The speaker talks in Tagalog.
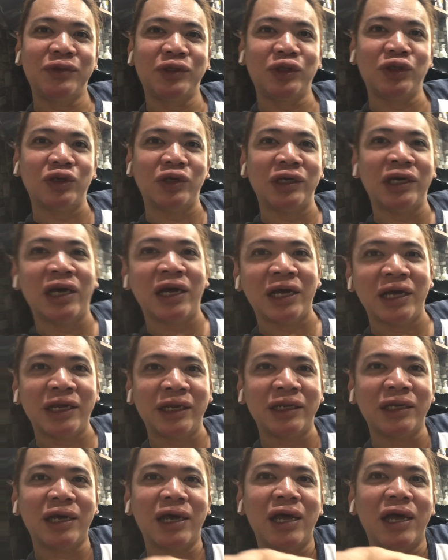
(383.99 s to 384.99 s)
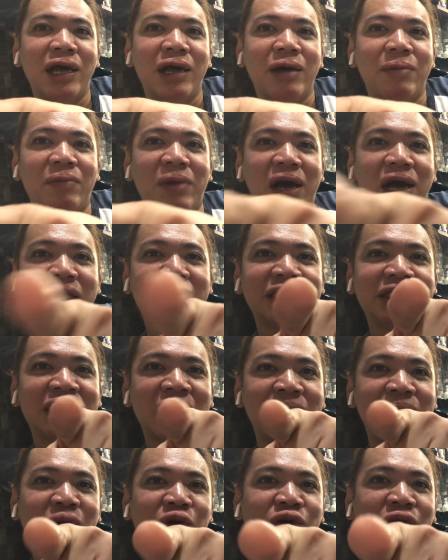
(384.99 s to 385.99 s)
So yan, mga
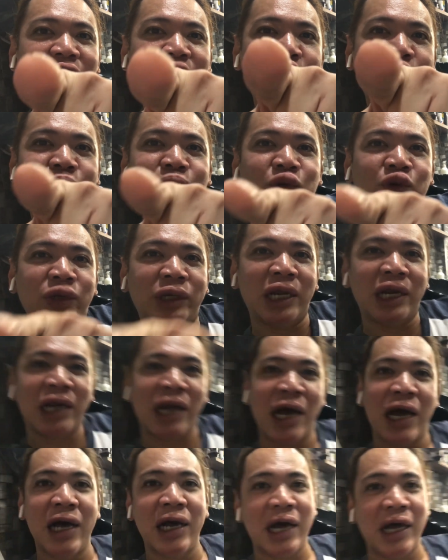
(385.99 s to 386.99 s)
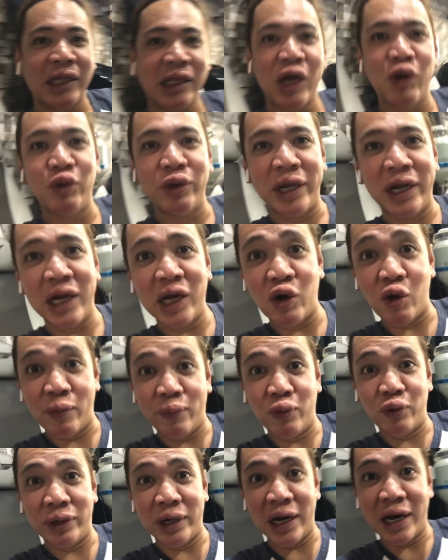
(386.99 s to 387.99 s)
kasama ko nakaupo na lang at ako din
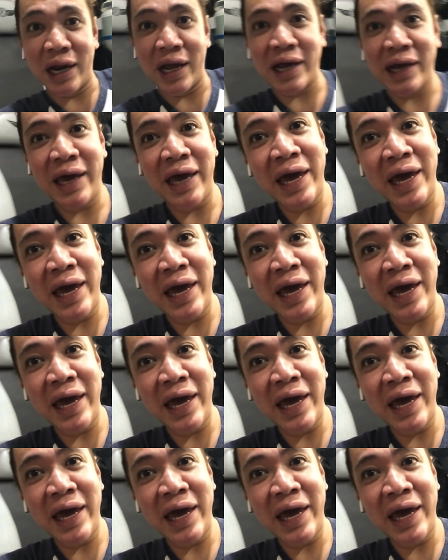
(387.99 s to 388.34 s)
nakaupo na lang.